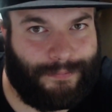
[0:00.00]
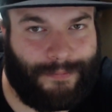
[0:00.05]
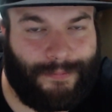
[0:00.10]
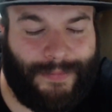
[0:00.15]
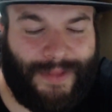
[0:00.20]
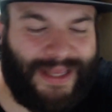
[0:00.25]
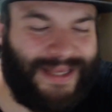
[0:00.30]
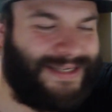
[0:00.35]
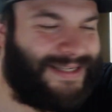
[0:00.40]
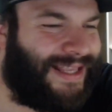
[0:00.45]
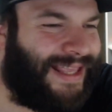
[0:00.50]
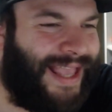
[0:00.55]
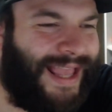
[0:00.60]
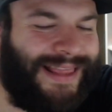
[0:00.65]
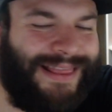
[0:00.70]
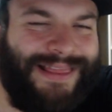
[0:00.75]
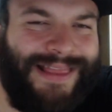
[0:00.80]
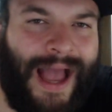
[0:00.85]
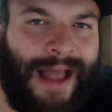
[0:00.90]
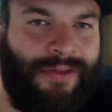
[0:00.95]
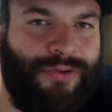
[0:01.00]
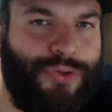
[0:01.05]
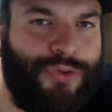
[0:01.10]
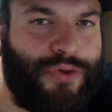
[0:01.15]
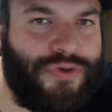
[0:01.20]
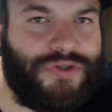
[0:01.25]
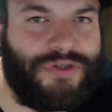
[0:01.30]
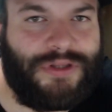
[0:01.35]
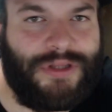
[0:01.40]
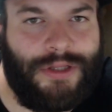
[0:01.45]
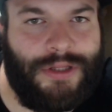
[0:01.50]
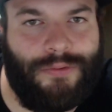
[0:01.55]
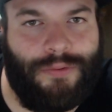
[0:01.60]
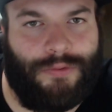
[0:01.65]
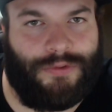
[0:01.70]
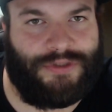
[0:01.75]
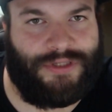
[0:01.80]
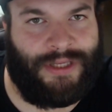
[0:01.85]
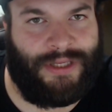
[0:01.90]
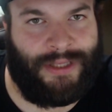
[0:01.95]
Es que hay tantos
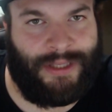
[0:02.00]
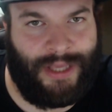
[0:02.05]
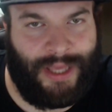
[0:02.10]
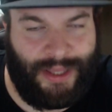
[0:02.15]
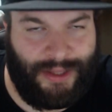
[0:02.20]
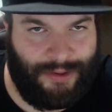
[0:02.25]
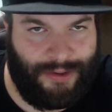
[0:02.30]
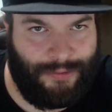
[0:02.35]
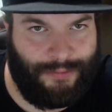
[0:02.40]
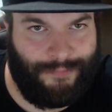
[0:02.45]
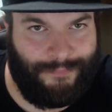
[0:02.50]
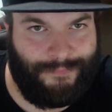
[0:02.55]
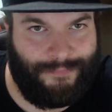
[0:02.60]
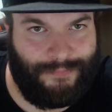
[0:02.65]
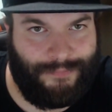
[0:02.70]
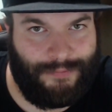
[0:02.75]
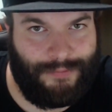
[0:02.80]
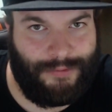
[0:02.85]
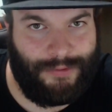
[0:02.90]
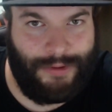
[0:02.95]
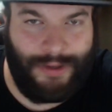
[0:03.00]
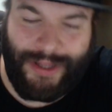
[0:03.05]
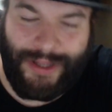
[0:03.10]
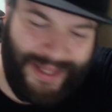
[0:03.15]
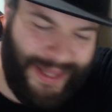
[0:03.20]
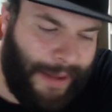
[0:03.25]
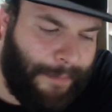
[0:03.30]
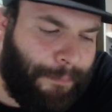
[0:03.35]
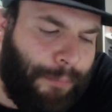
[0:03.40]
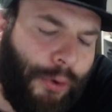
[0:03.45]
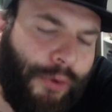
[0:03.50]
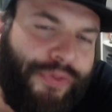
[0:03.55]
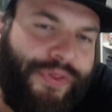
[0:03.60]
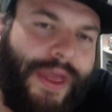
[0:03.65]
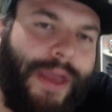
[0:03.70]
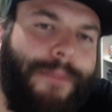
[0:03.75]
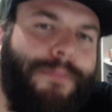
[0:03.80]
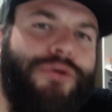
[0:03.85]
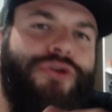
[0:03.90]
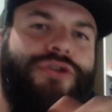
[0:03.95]
títulos en GameCube que podemos